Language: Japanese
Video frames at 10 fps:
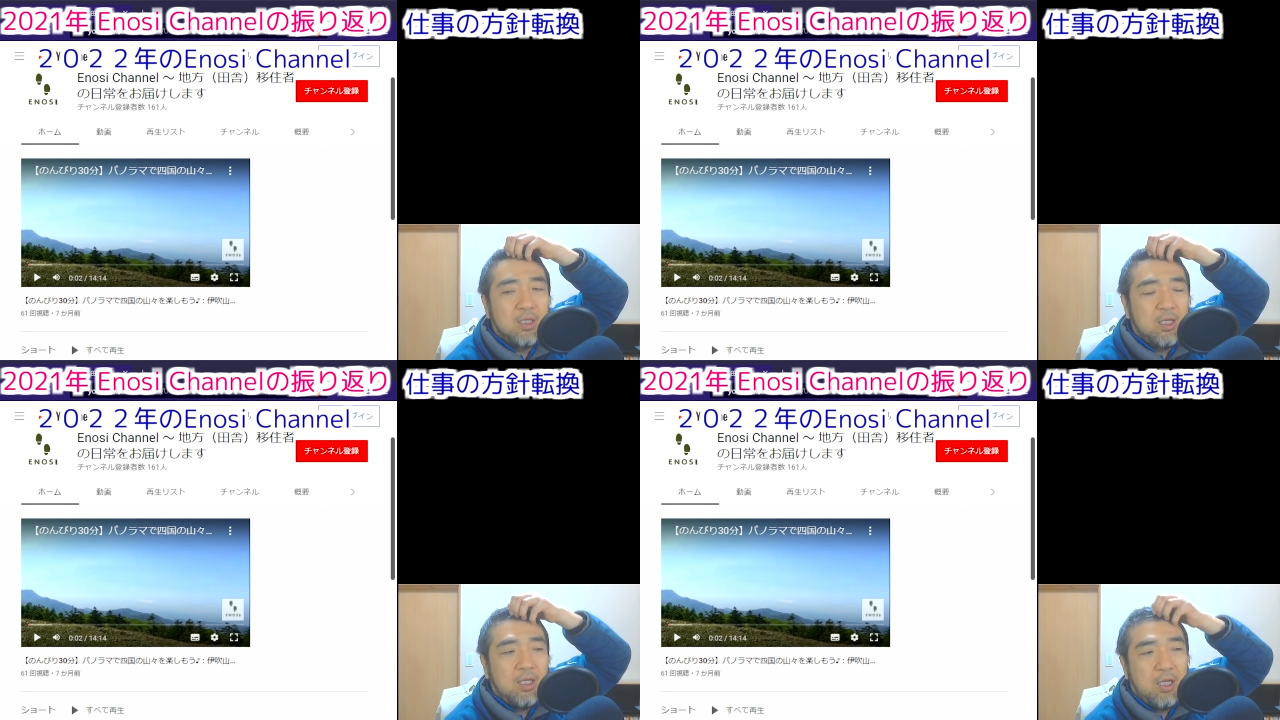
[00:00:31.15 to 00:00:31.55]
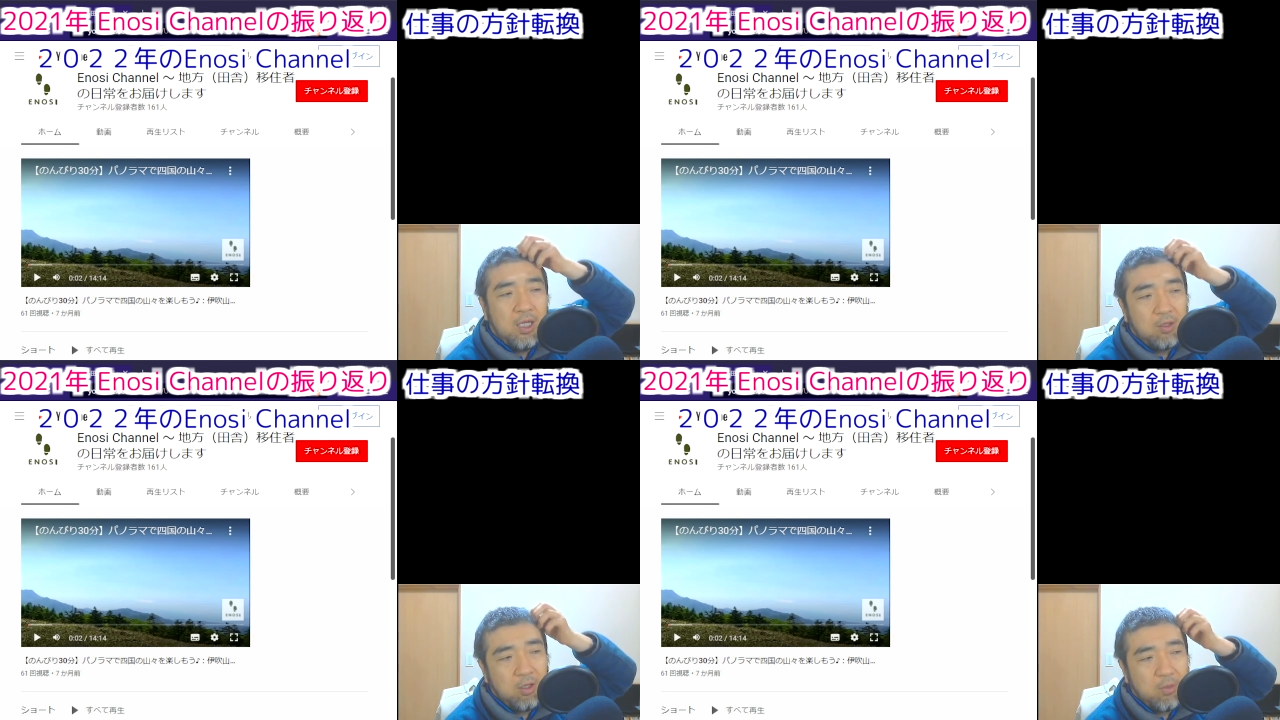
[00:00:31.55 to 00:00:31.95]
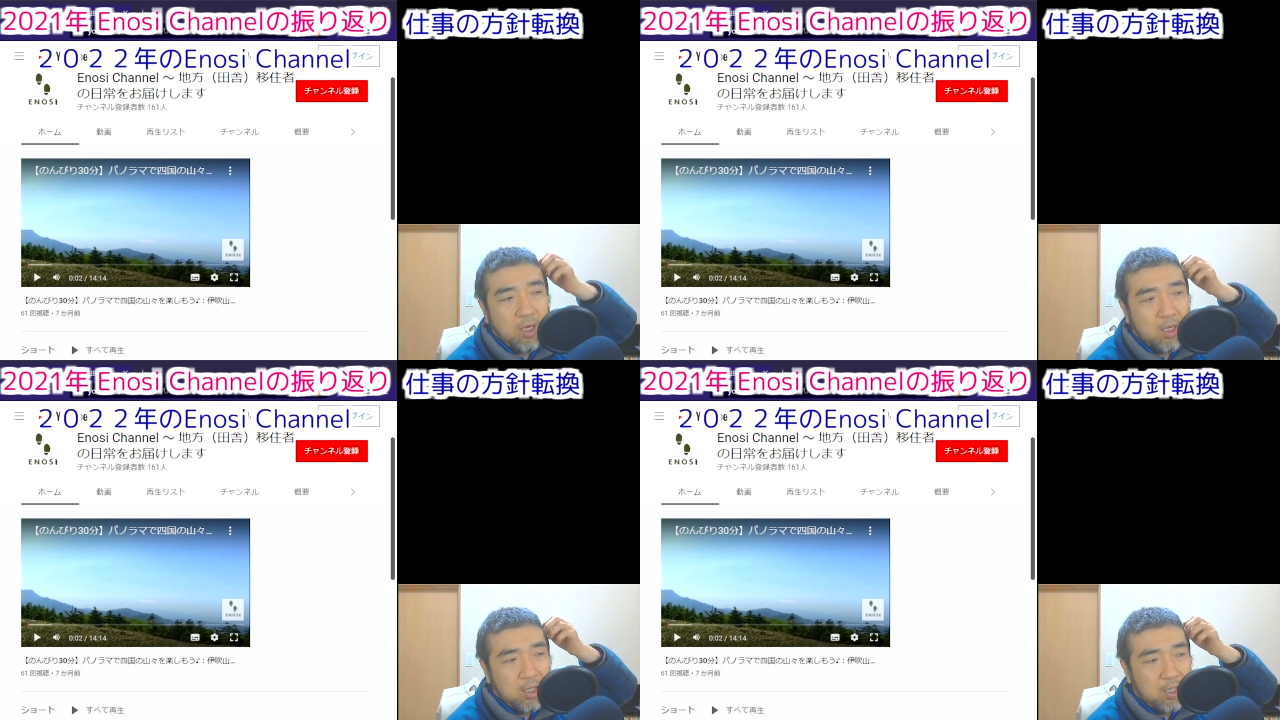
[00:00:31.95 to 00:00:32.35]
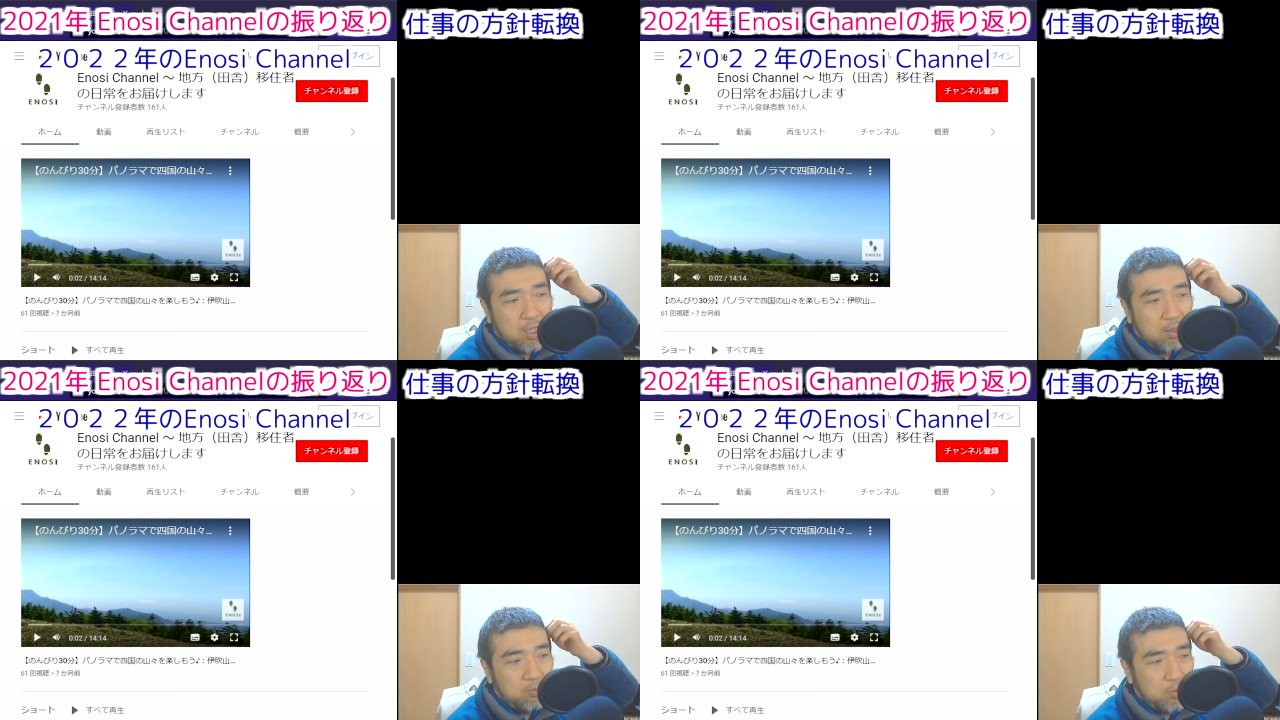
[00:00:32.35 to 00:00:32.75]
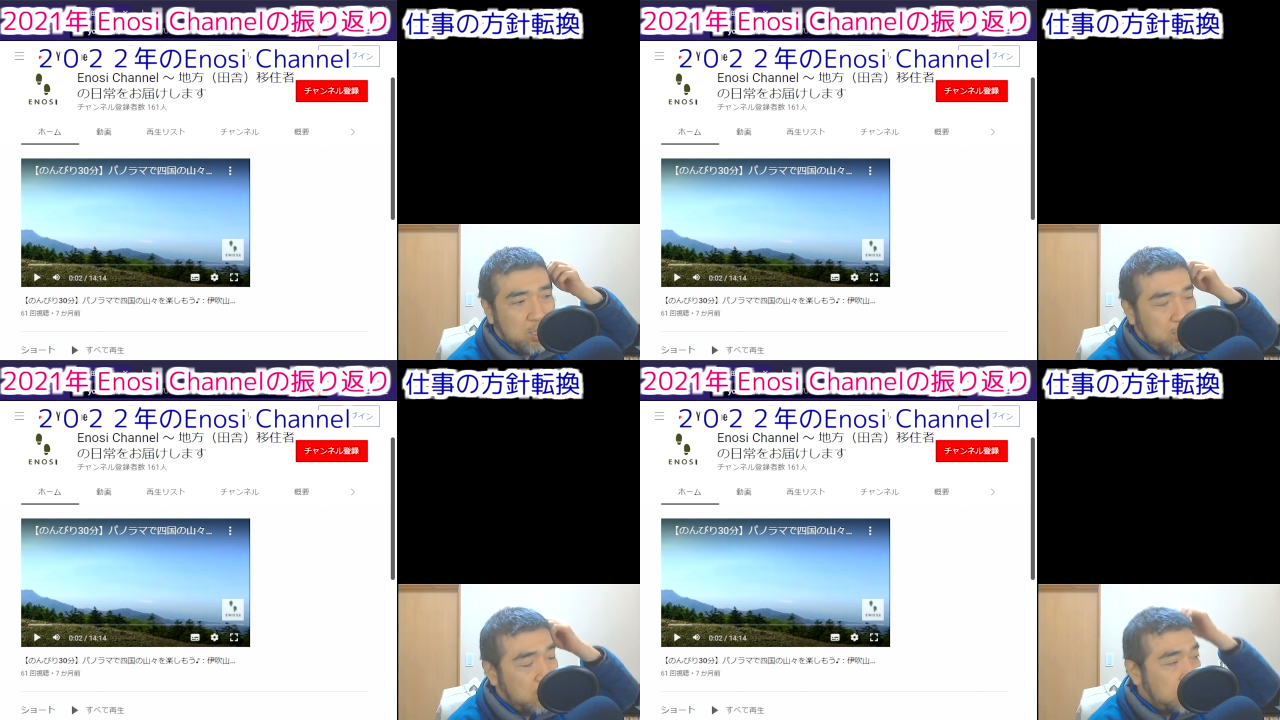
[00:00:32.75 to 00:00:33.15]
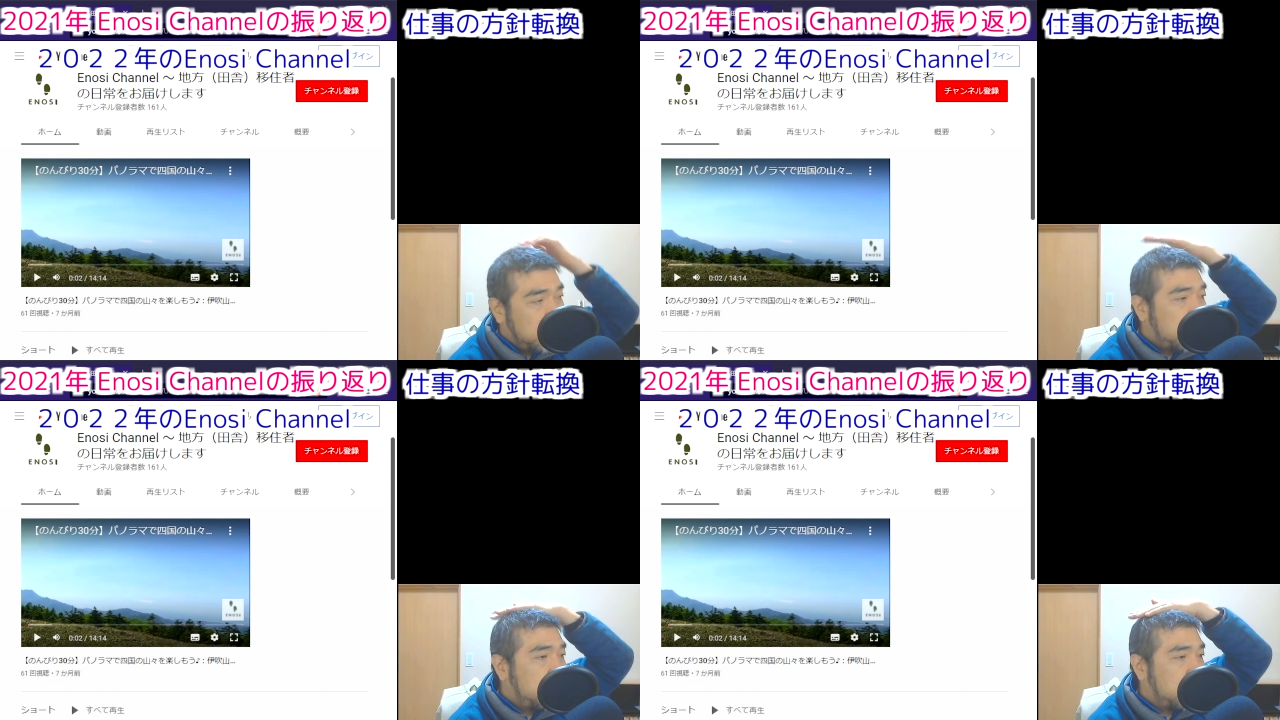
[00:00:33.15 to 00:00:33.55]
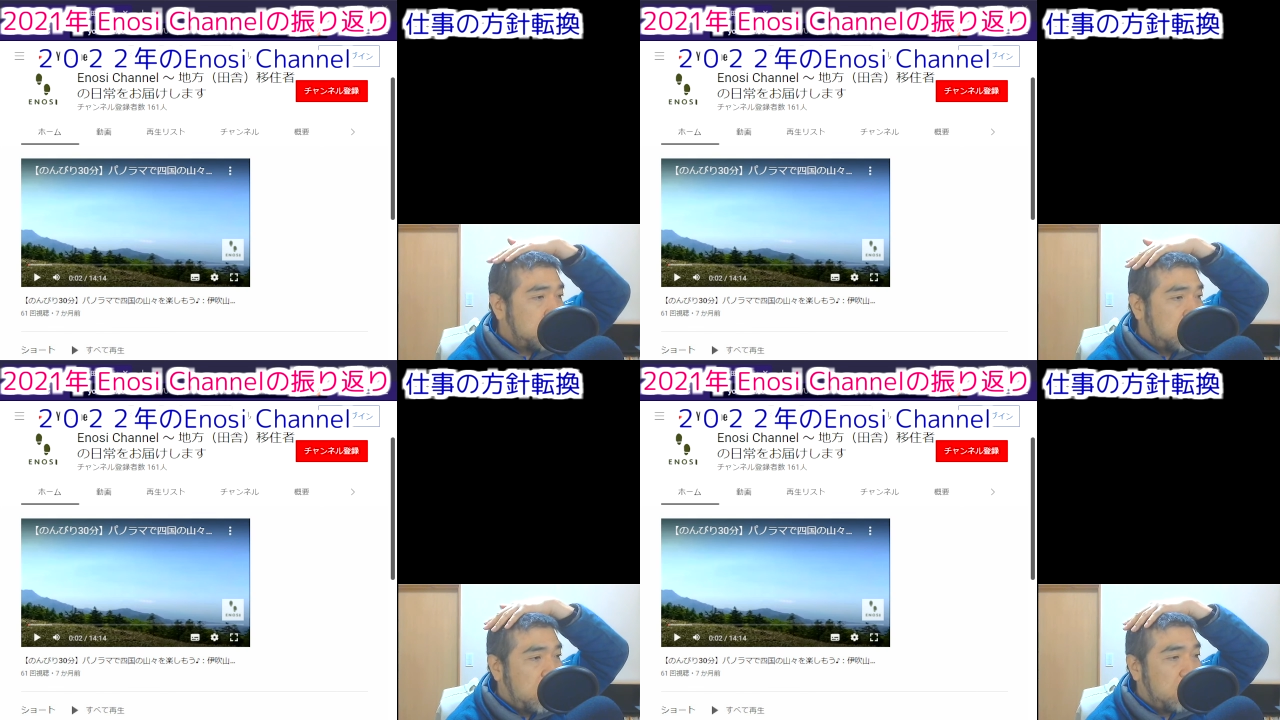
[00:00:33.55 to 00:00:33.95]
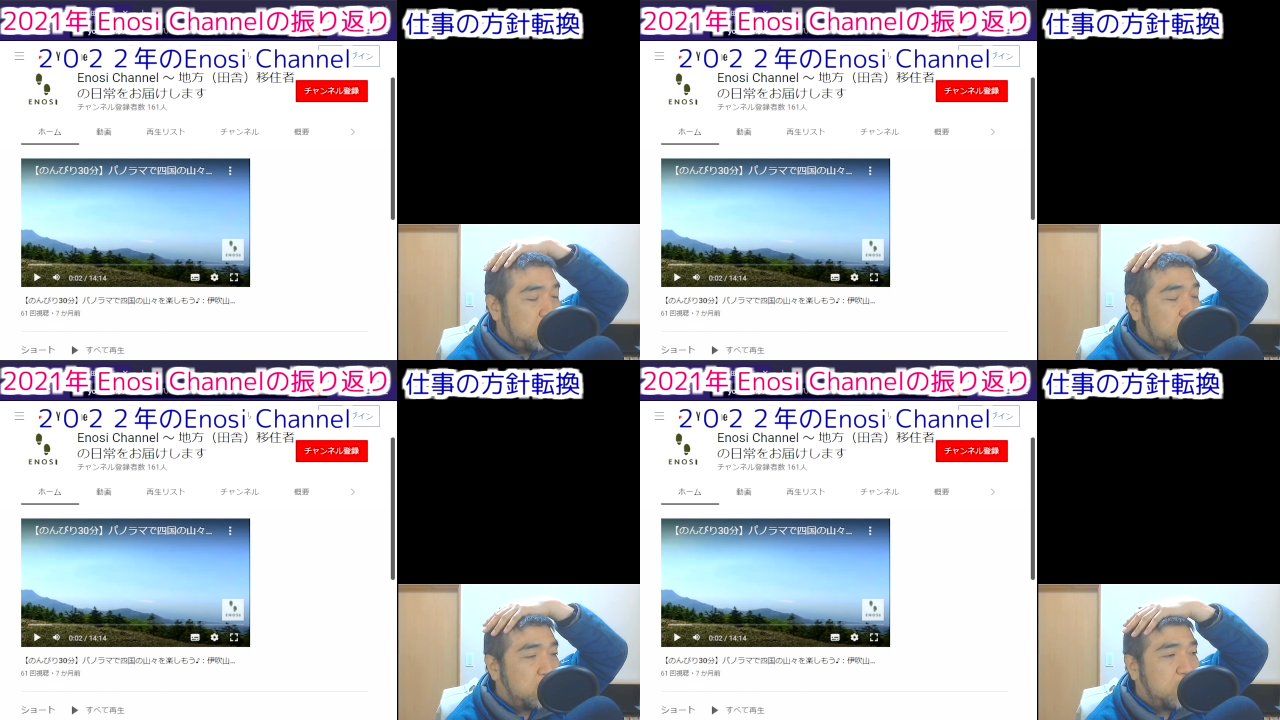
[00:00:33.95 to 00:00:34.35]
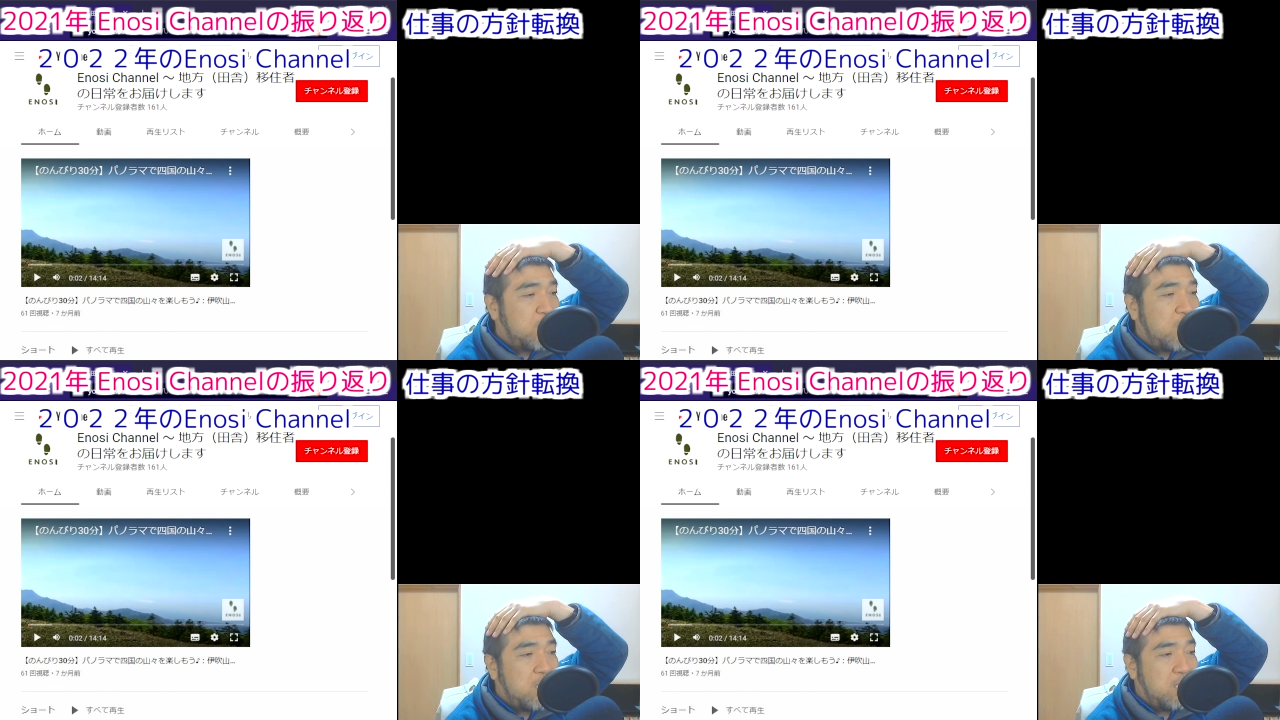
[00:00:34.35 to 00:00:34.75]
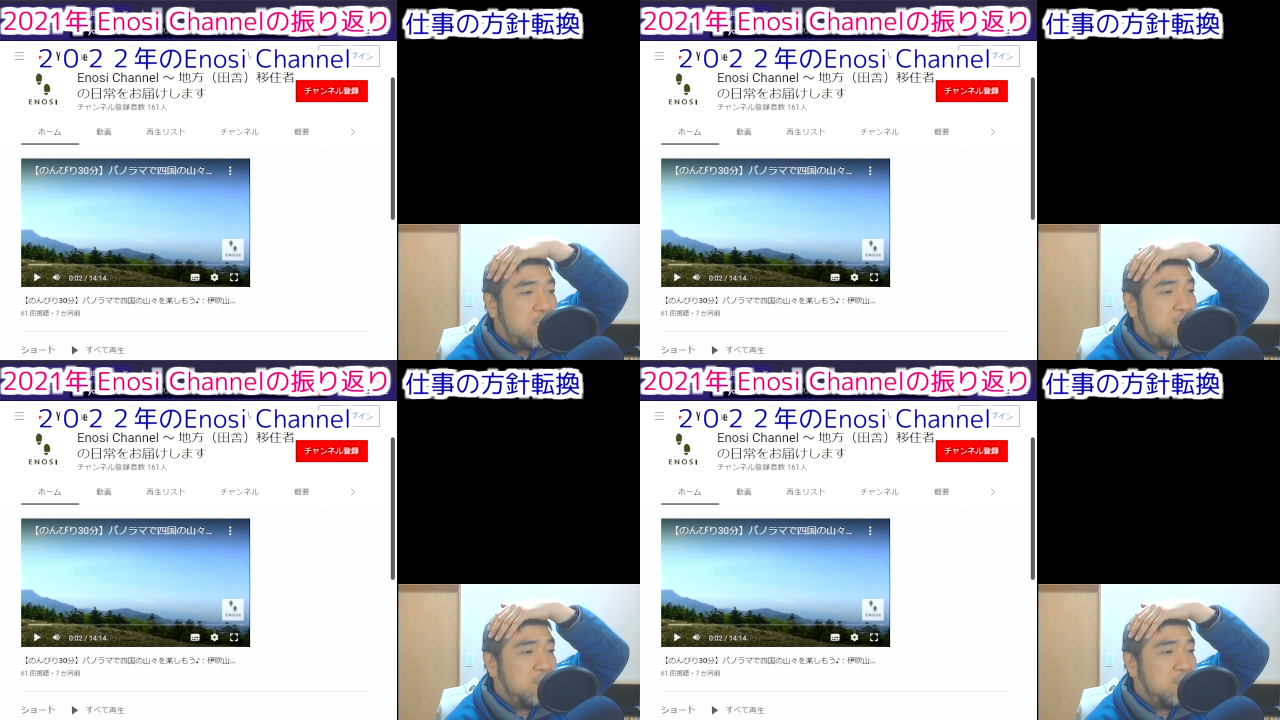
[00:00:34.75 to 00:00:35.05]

えっ、ー、と今、新しい技術ですね、ブロックチェー